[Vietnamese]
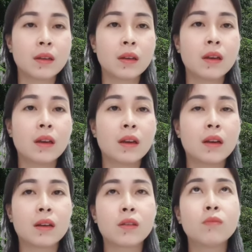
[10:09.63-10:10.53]
thì
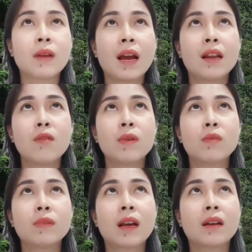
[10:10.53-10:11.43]
à, chúng ta nếu mà
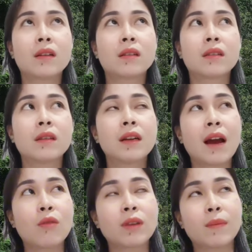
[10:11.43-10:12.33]
chúng ta nhức
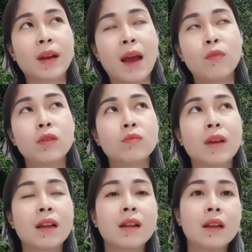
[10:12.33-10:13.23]
đầu trầm cảm chúng
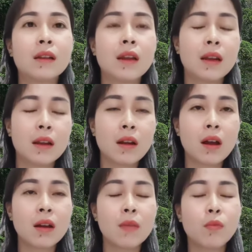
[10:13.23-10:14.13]
ta đi đến
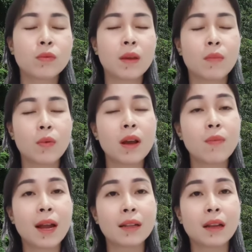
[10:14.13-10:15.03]
đó để tìm một cái
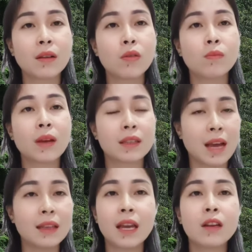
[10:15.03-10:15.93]
góc thanh tịnh chúng ta
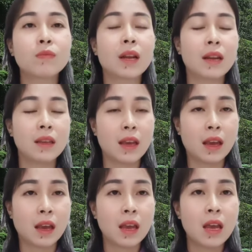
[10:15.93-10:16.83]
xả chép chúng ta đi
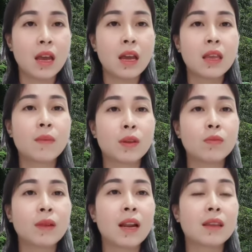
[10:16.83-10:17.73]
về nhưng mà
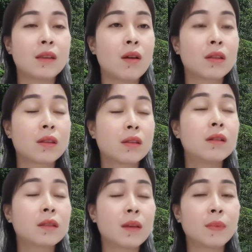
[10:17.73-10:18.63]
chúng ta là do
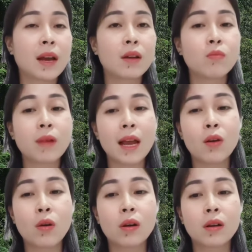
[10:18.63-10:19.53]
chưa tìm ra cái nút thắt
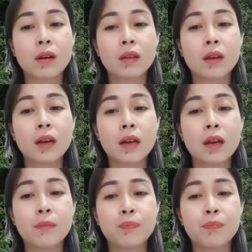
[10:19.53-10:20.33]
ờ, những cái